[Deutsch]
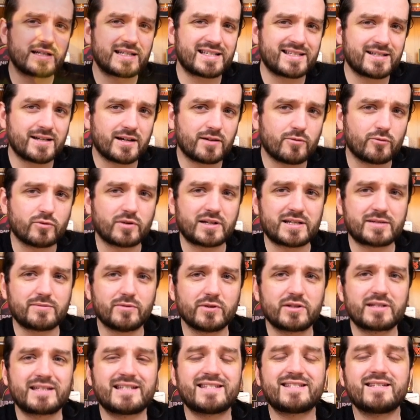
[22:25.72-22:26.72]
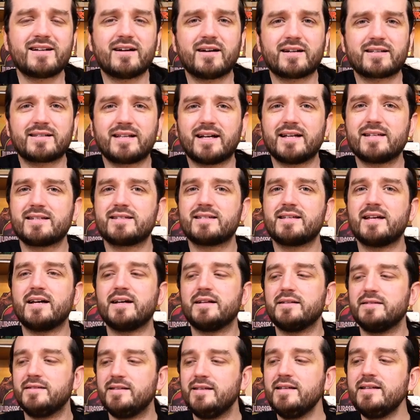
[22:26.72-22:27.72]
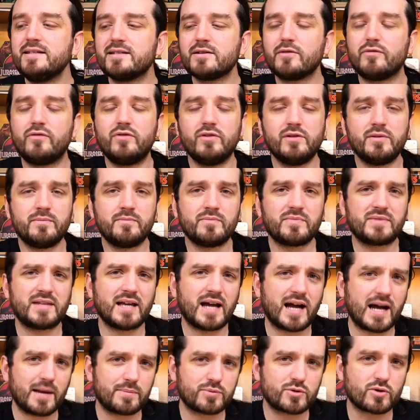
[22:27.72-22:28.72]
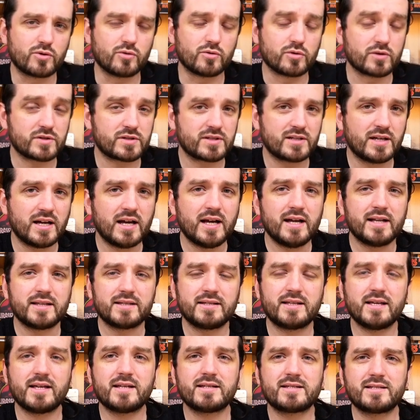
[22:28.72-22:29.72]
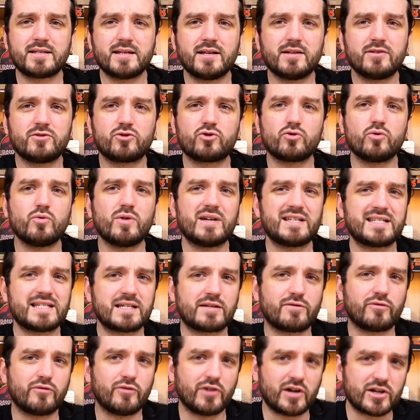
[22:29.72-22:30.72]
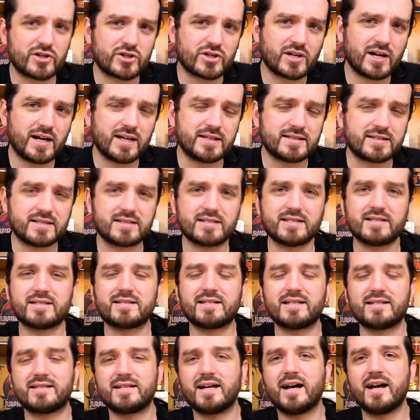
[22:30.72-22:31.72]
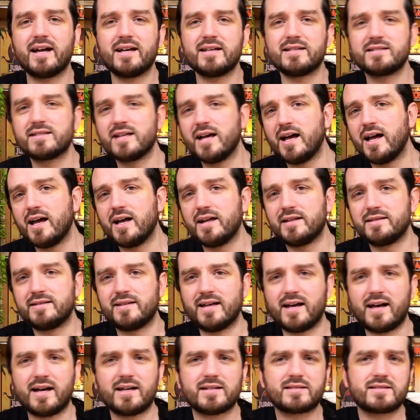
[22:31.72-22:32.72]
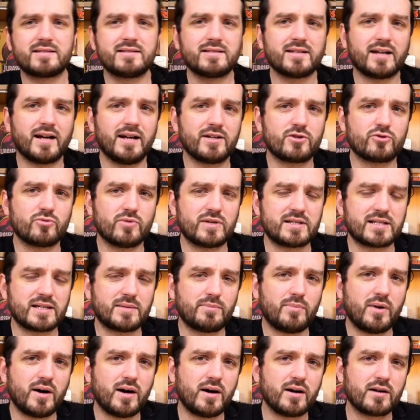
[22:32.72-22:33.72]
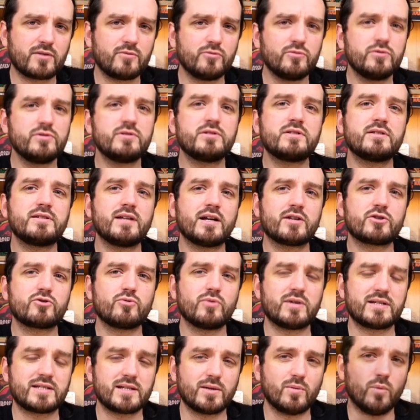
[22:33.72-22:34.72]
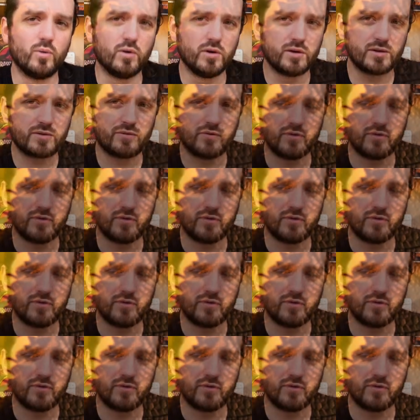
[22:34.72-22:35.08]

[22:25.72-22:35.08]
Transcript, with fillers: gesagt oder es wird gesagt, dass dieser Film der Abschluss des Jurassic Franchises ist. Das heißt, der ersten drei Jurassic Park und der Jurassic World